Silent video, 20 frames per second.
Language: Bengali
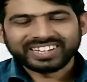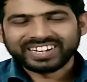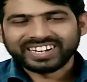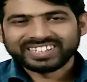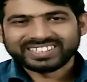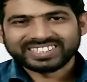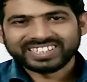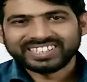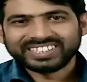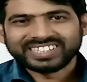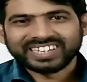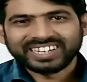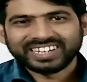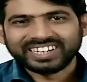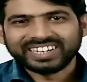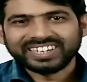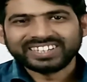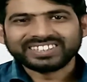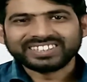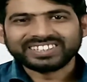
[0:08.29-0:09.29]
রাজশাহী
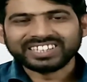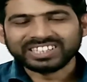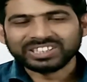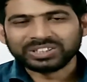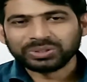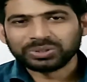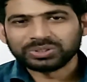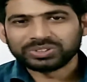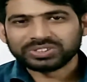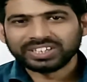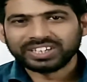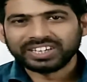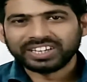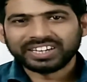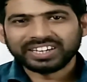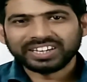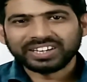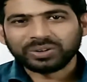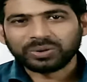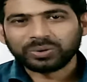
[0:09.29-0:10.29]
শাখা তৃতীয় শ্রেণীর